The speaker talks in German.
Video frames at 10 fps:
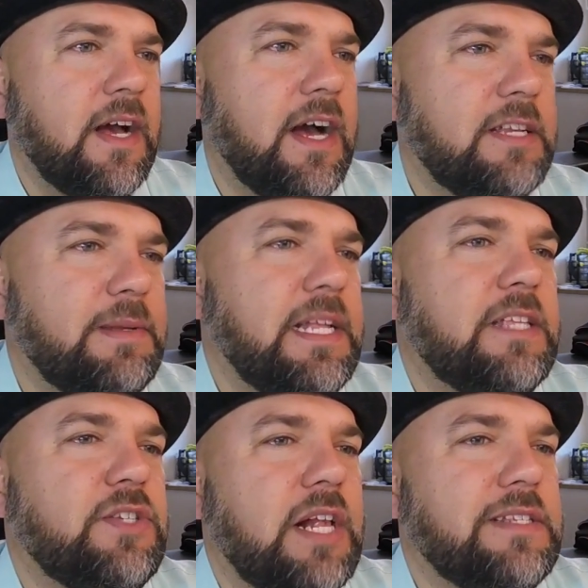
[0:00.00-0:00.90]
einem
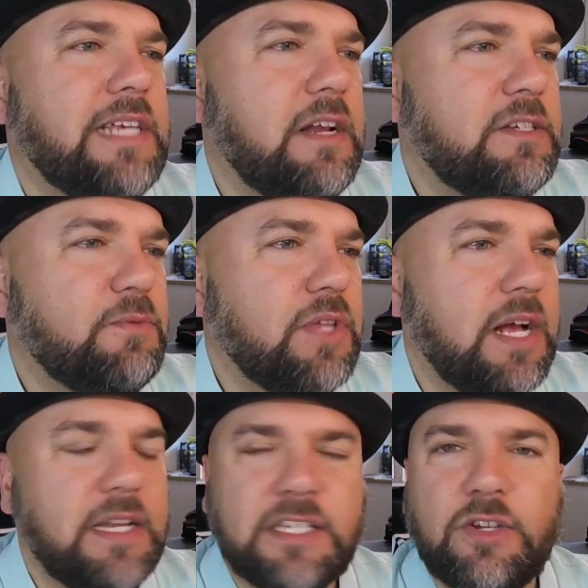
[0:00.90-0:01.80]
internationalen
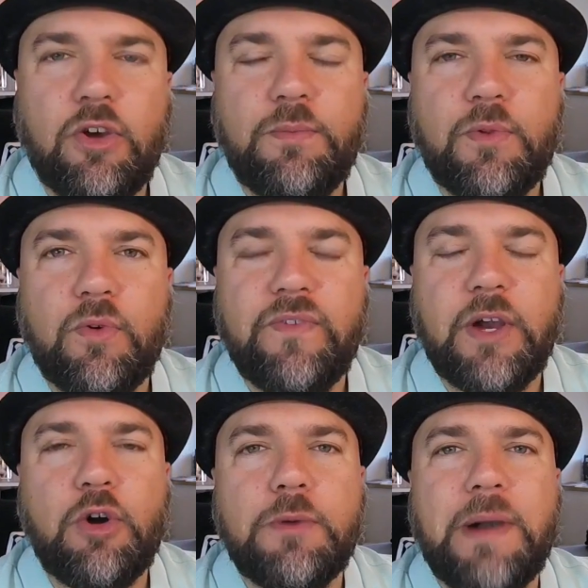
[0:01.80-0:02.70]
Zahlungsportal, das
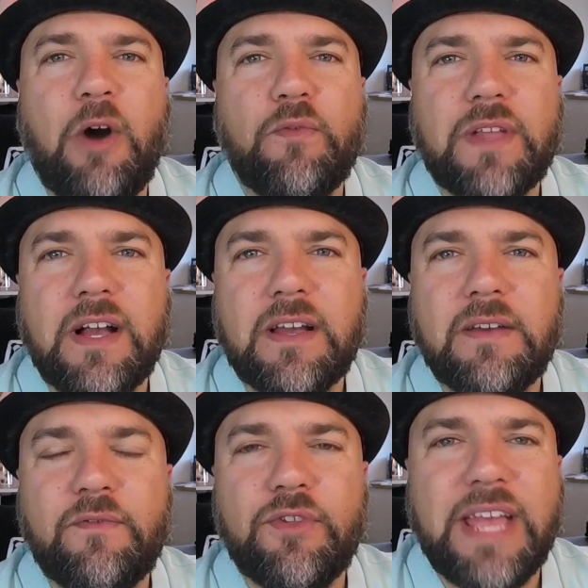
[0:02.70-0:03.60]
Kryptowährungen im
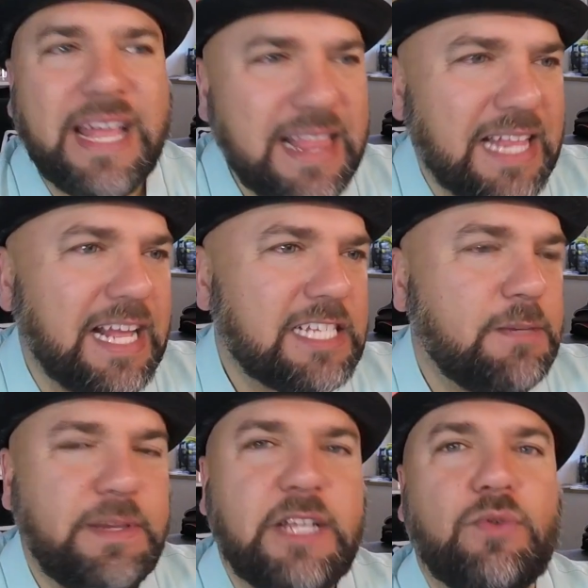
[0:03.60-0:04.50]
Auftrag von Händlern
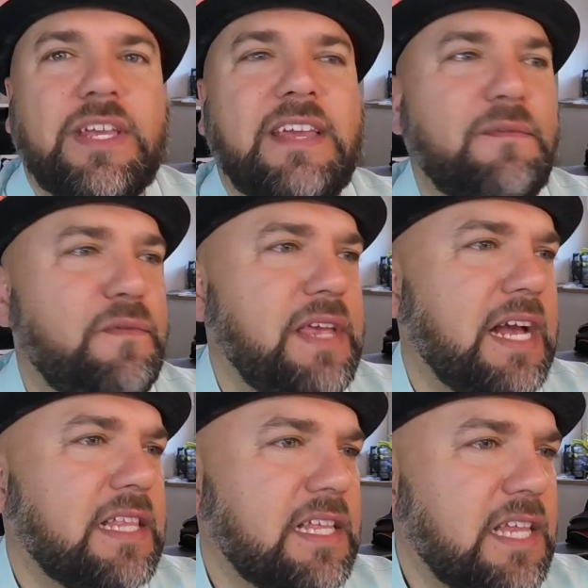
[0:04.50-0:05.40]
akzeptiert und gegen
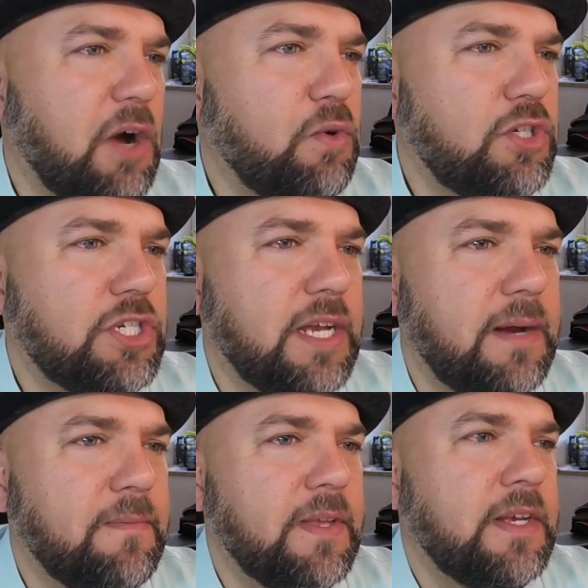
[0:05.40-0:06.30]
Fiat tauscht.
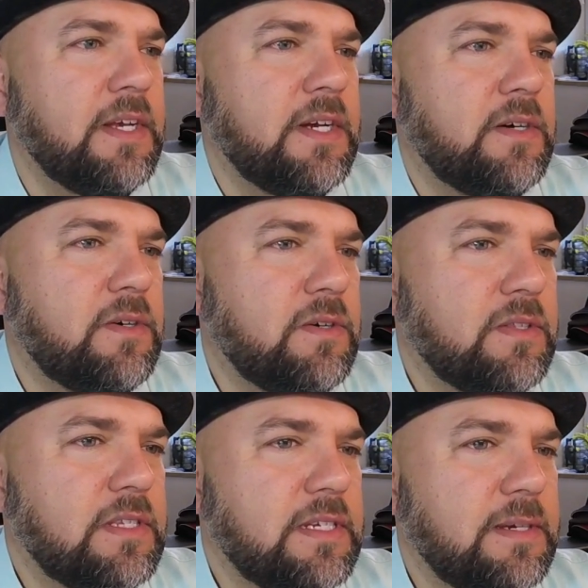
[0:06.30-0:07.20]
Ja.
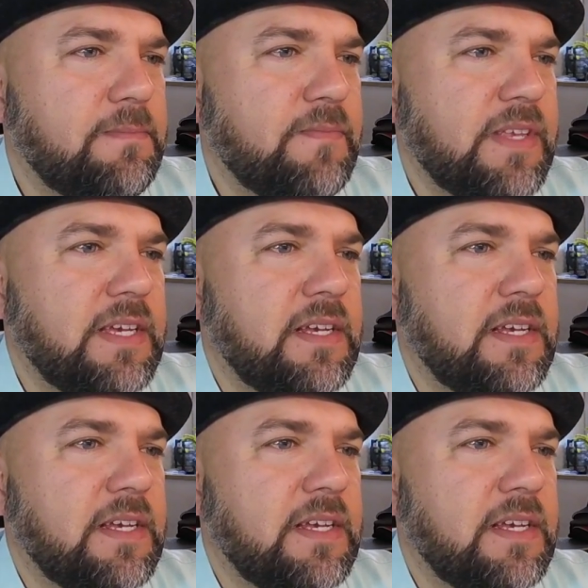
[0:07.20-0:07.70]
Und ähm,